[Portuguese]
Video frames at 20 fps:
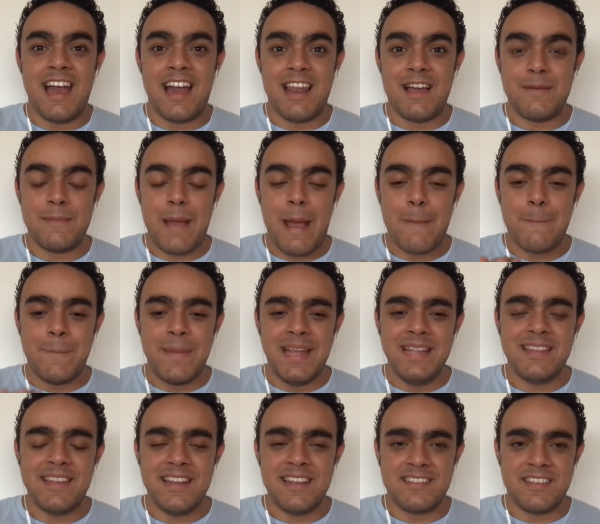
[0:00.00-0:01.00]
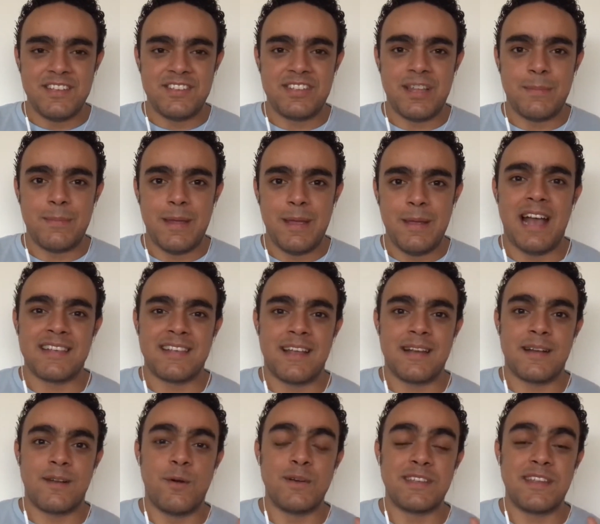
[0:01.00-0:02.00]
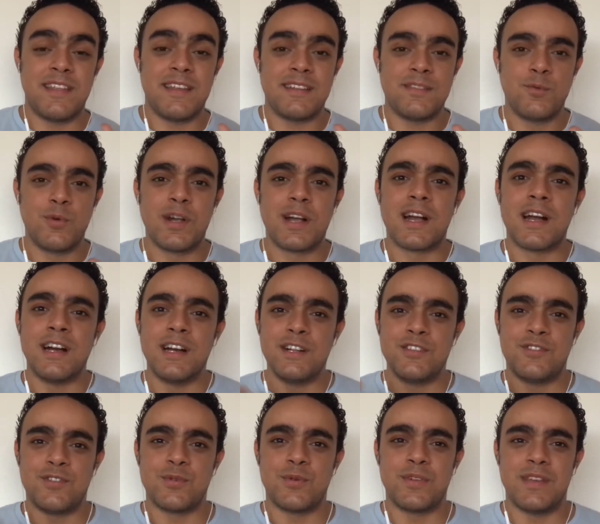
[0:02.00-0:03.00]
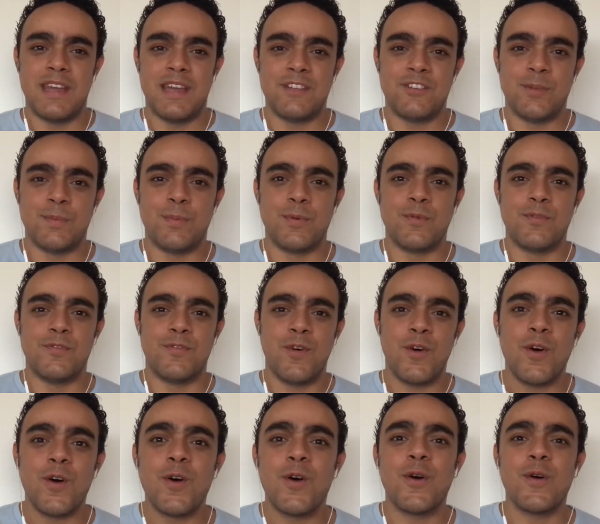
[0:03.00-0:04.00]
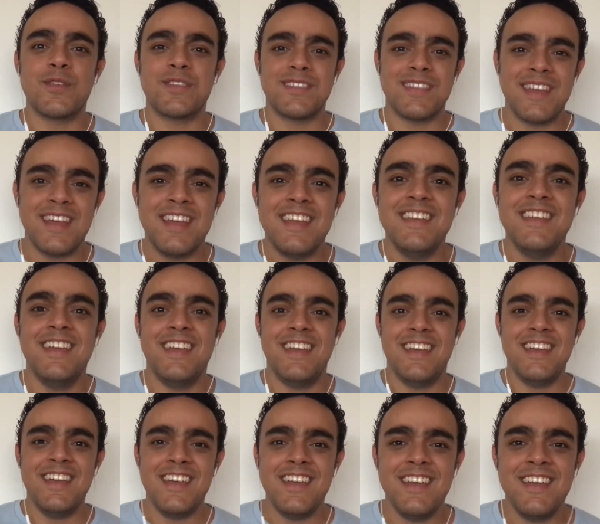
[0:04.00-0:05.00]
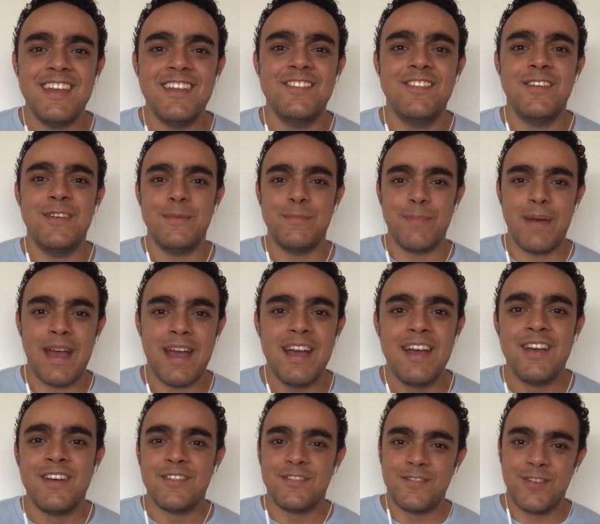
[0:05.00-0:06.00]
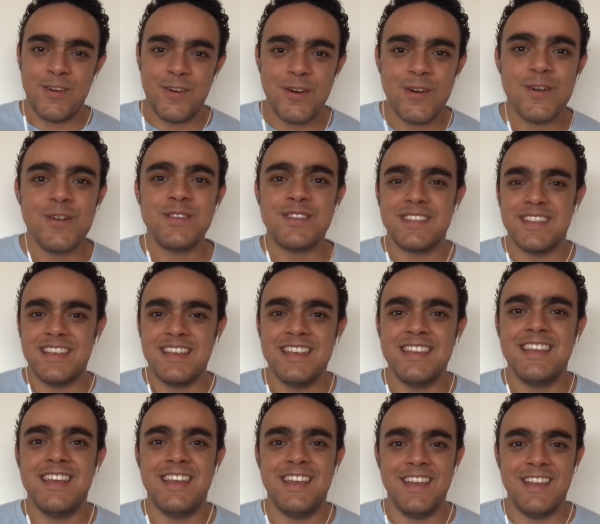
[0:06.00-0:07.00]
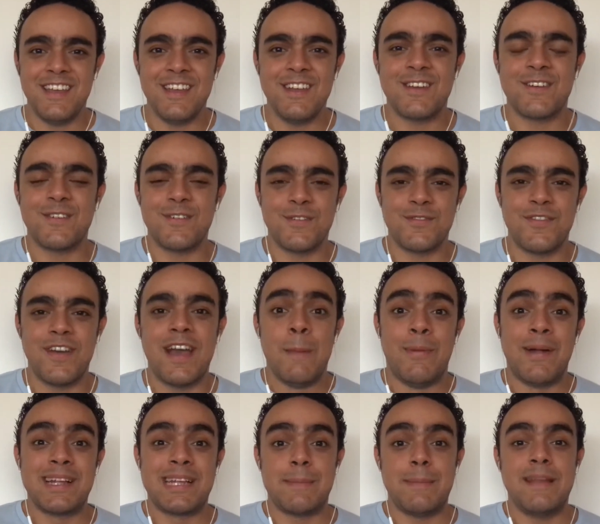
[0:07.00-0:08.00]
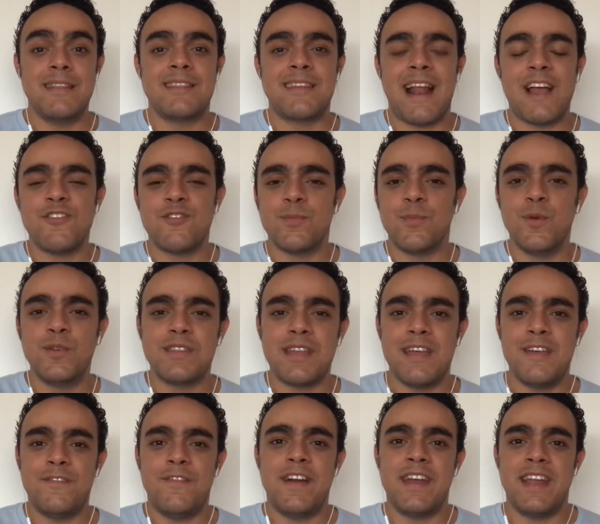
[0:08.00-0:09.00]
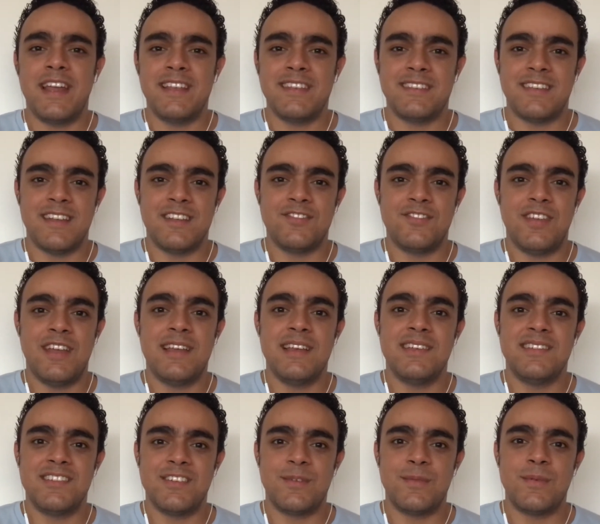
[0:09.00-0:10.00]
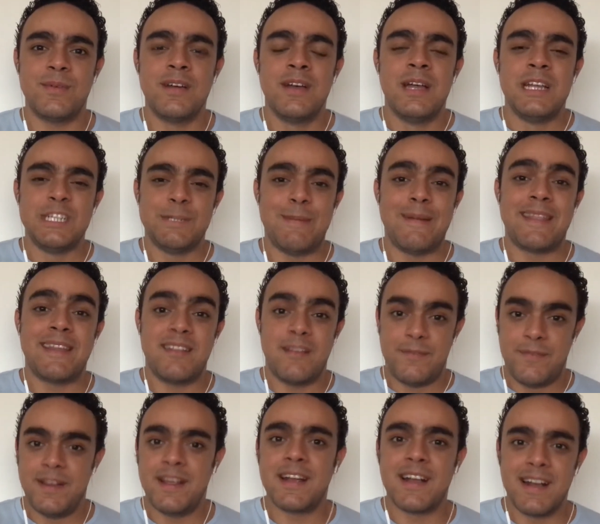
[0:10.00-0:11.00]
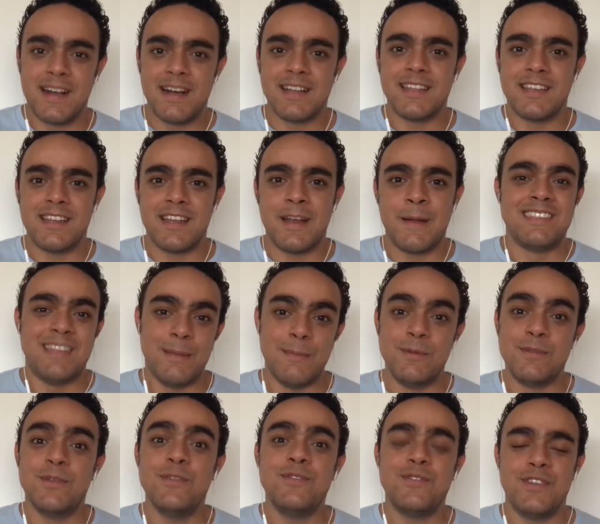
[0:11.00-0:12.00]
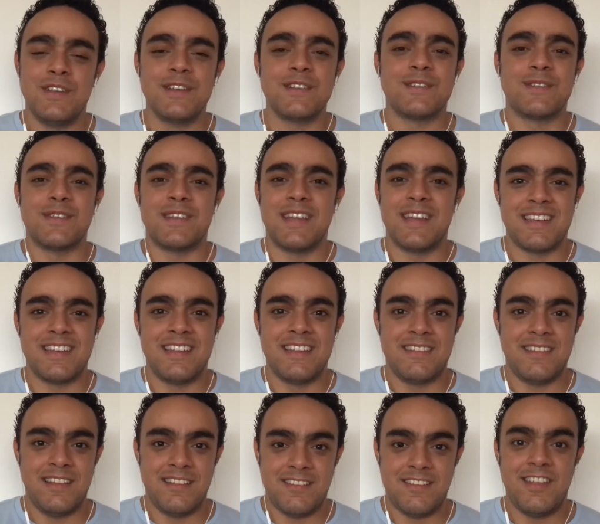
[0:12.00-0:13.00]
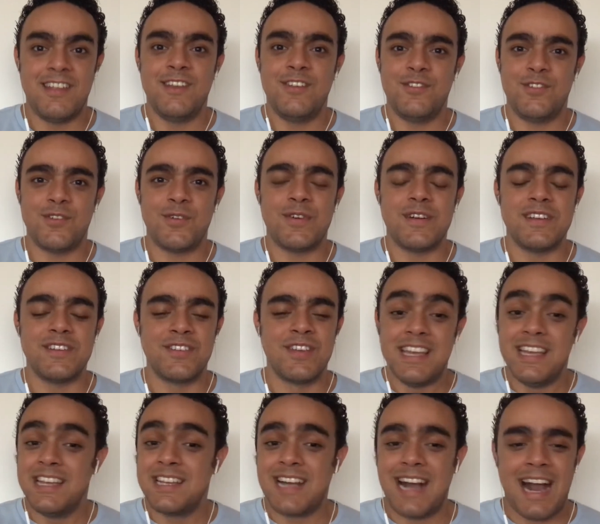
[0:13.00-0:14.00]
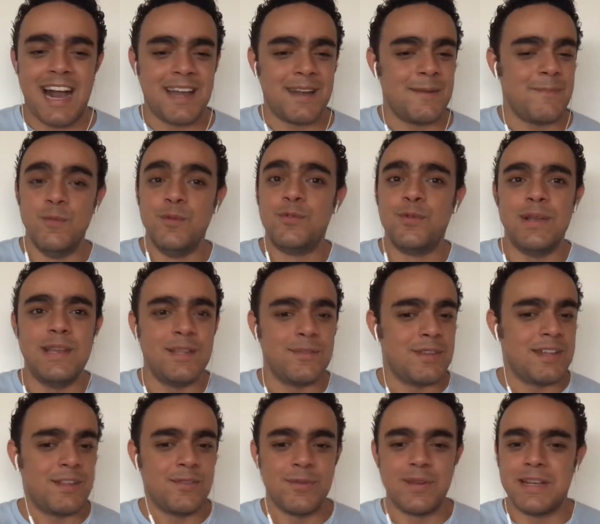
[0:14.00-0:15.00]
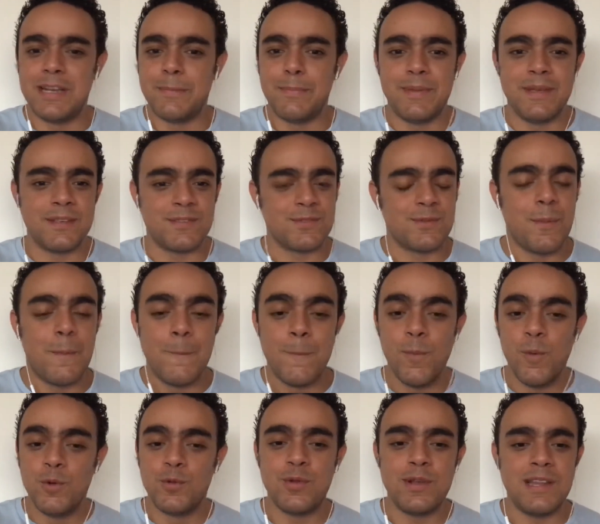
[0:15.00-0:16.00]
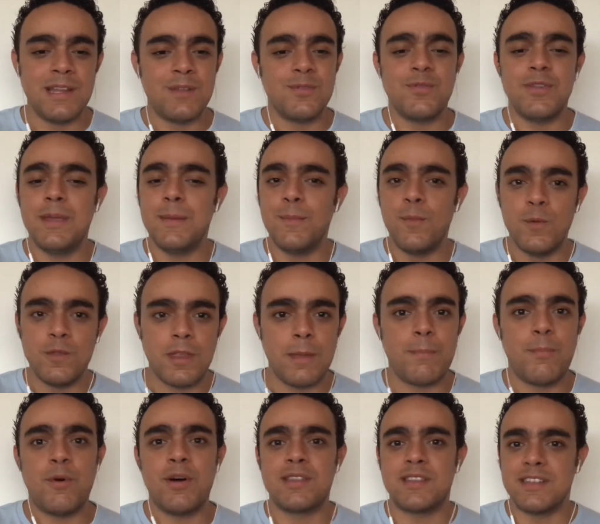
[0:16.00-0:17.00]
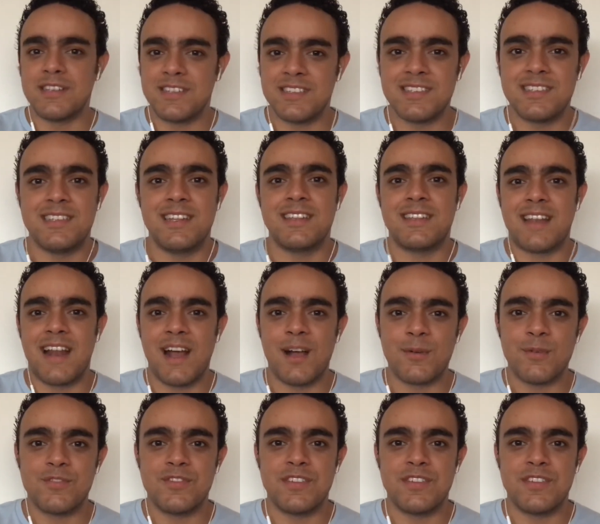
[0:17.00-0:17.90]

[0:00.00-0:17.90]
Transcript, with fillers: ela é bem interessante também, essa coisa do cântico, né? Tipo, vou seguir de pé, vou seguir com fé. Porque também traz muita referência de religião de matriz africana, né? Tem muito disso, né, né? Nessas religiões. E, cara, muito lindo aqui no clipe isso. Muito lindo e muito importante de ser trago,